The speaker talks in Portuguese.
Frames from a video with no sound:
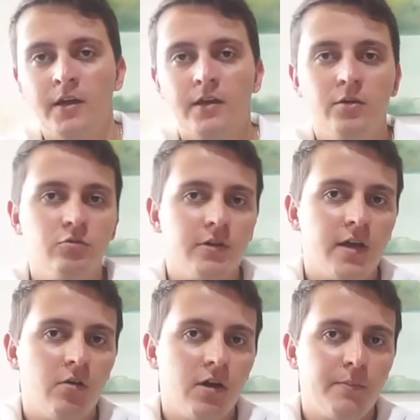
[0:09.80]
E eu estou aqui
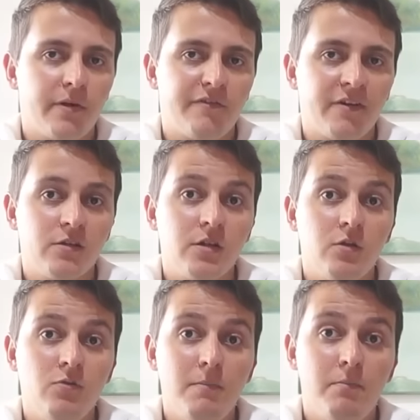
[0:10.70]
agora para
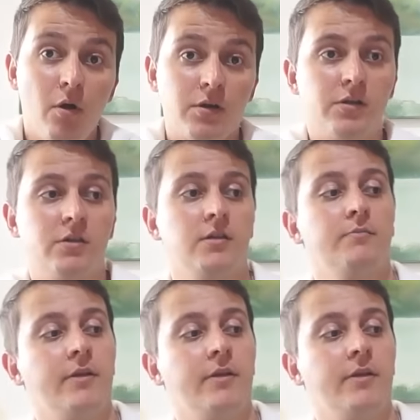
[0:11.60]
fazer um unboxing.